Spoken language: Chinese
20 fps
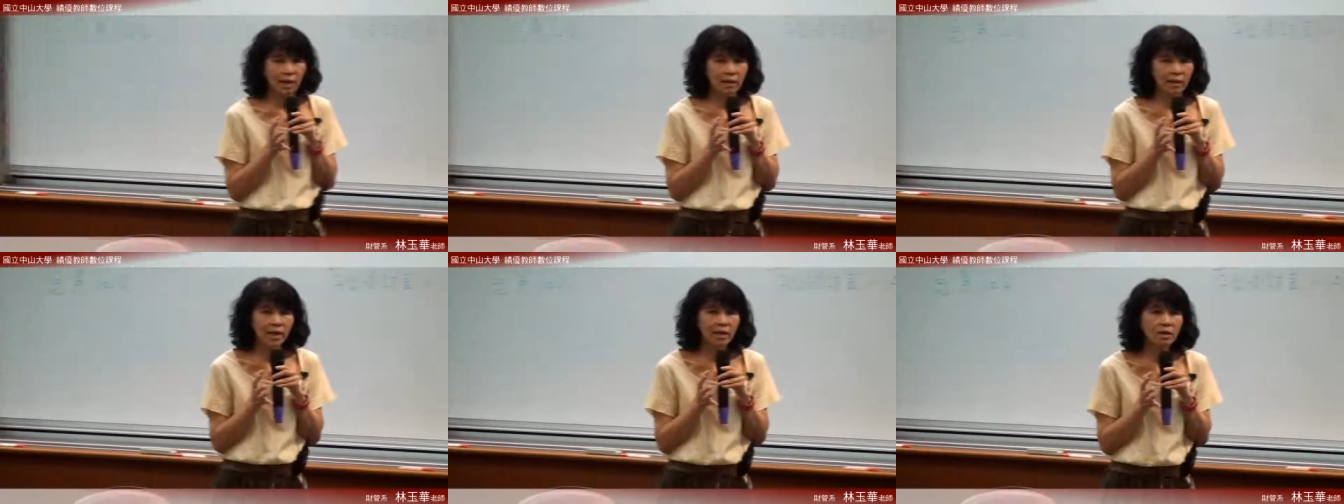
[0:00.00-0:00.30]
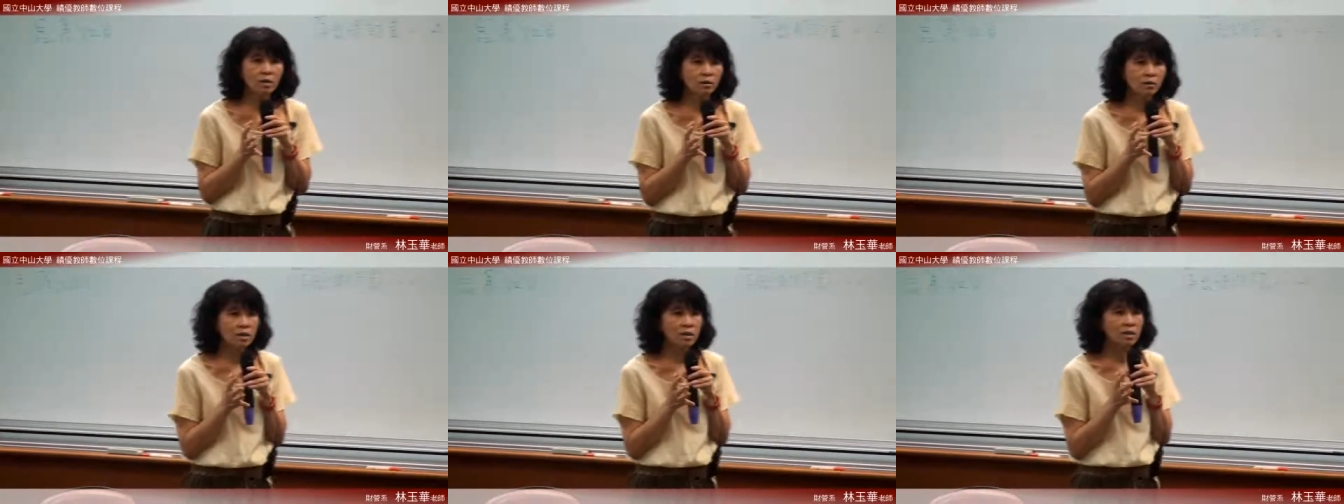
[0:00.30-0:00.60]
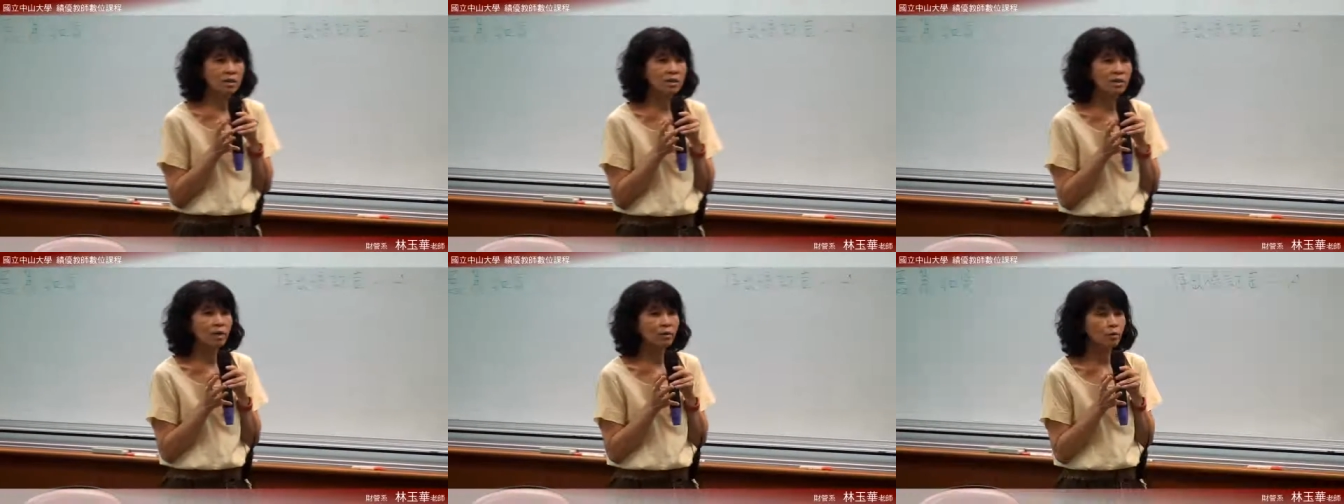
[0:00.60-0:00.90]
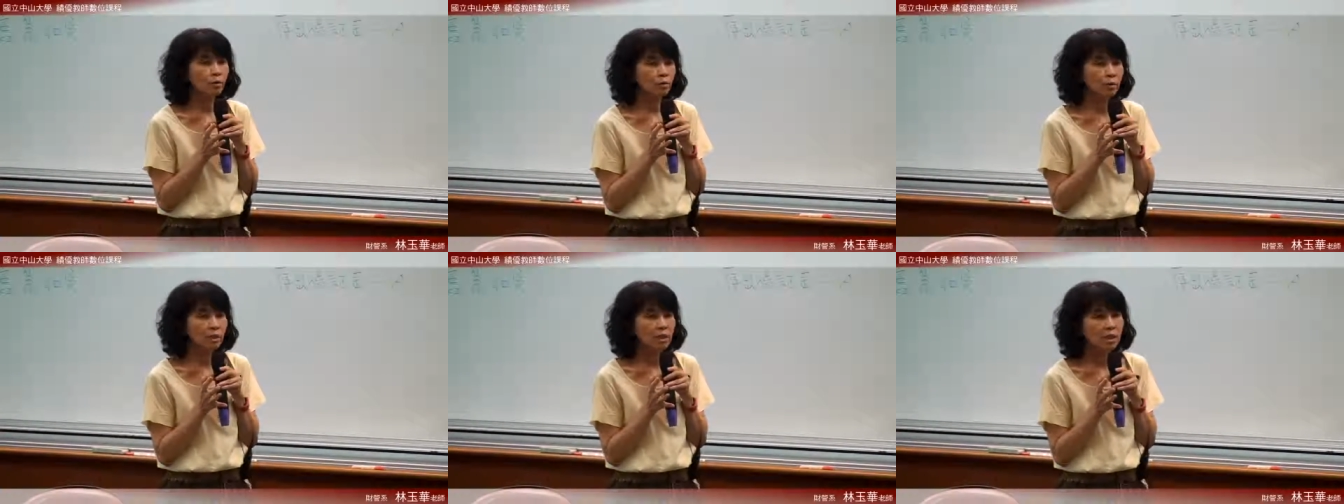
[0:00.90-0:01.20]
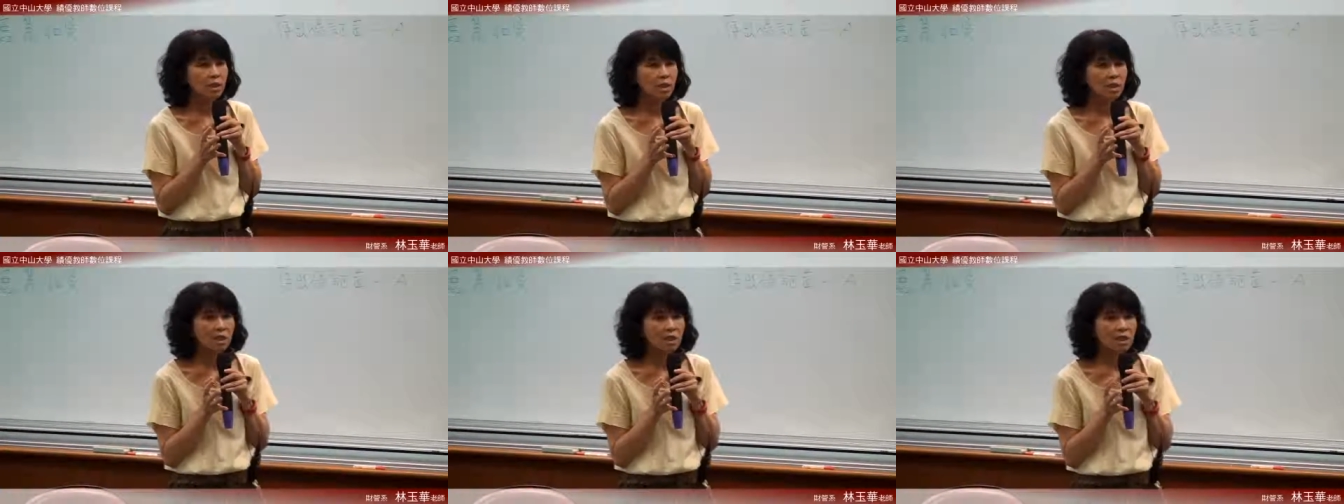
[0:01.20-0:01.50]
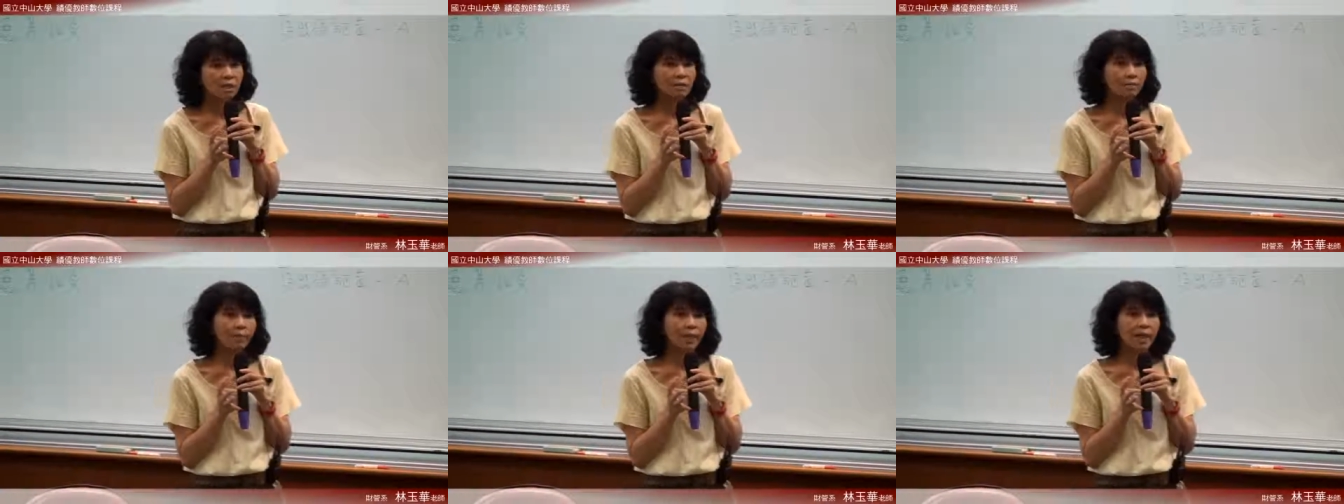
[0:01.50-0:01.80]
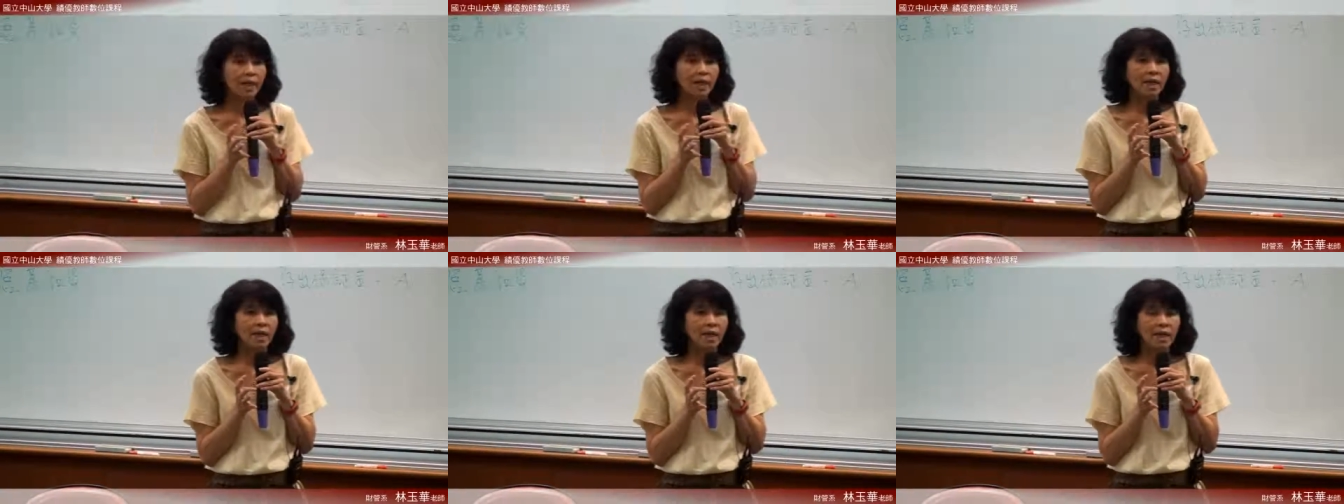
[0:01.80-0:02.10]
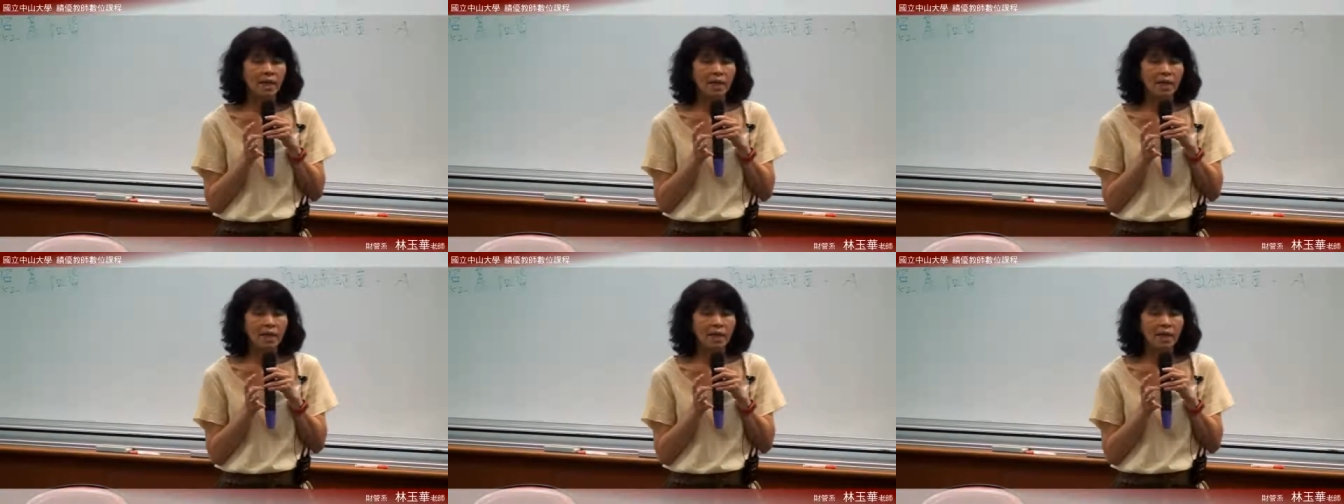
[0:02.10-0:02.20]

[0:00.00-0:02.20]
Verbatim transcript: 它有自己要用的机器设备，